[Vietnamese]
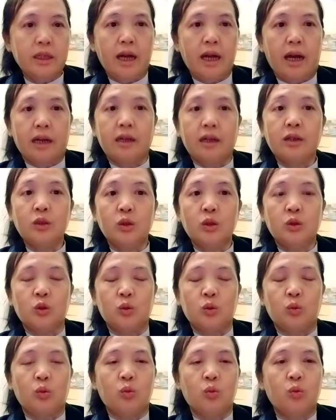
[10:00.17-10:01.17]
giả có giờ
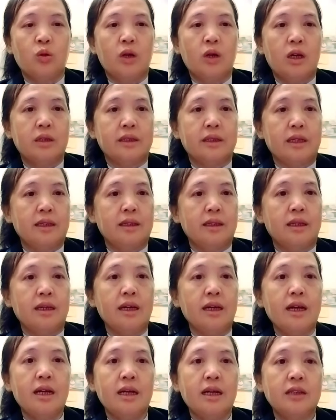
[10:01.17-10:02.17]
chủ ua tì
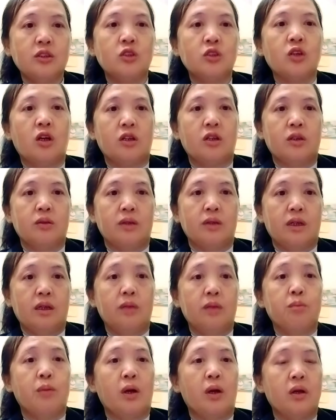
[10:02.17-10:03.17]
tía cho rồi
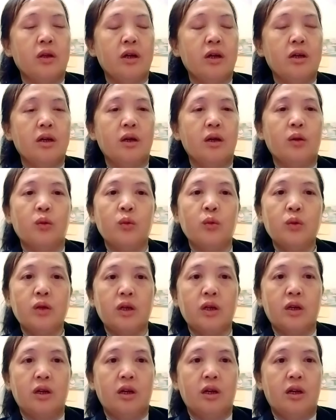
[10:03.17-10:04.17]
nợ mỏ nọ u
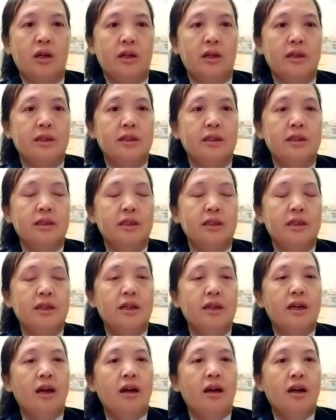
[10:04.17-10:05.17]
nọ,
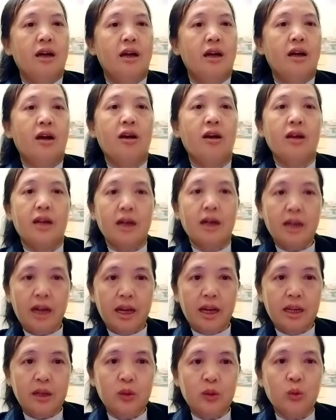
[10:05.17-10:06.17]
họ lỡ
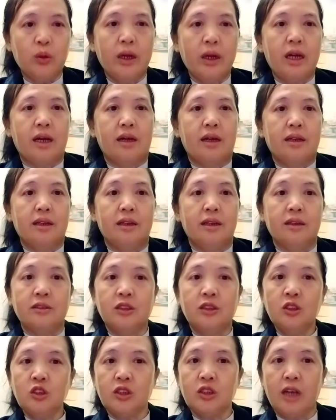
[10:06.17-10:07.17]
hai lu nè lỡ
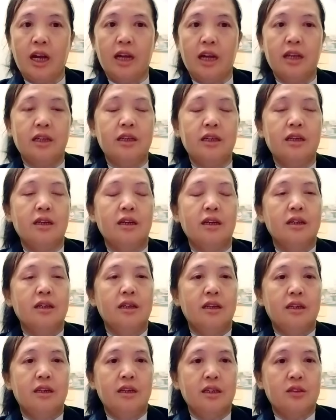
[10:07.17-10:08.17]
tức chỉ hai lì
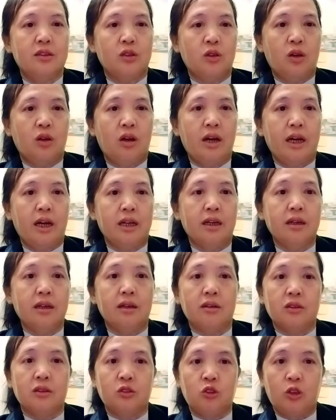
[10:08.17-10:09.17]
nên cho nọ hai
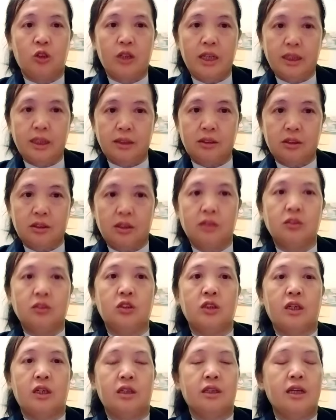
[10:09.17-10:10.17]
nữa lỡ cho nên
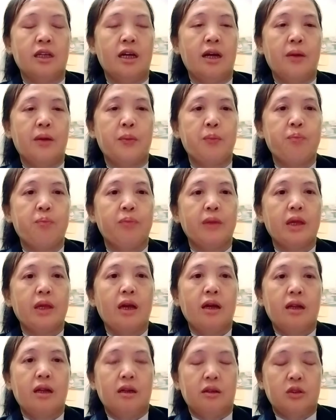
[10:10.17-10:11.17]
chân chỉ thế
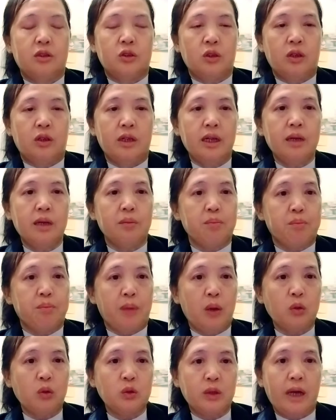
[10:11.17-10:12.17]
lời cho nâng
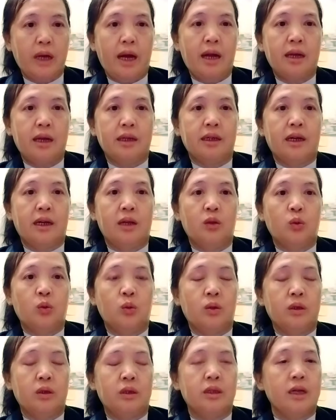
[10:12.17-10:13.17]
bao ta lời hay
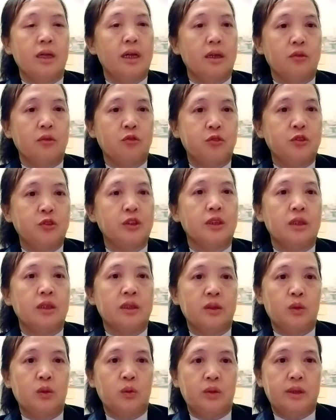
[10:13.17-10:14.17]
lụ lời theo lời phụ
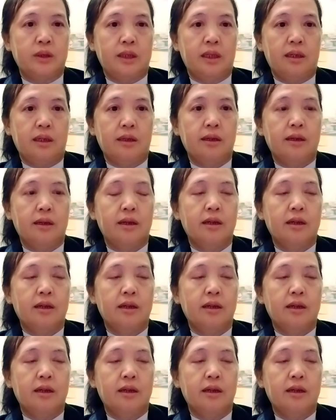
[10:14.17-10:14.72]
lời tu gì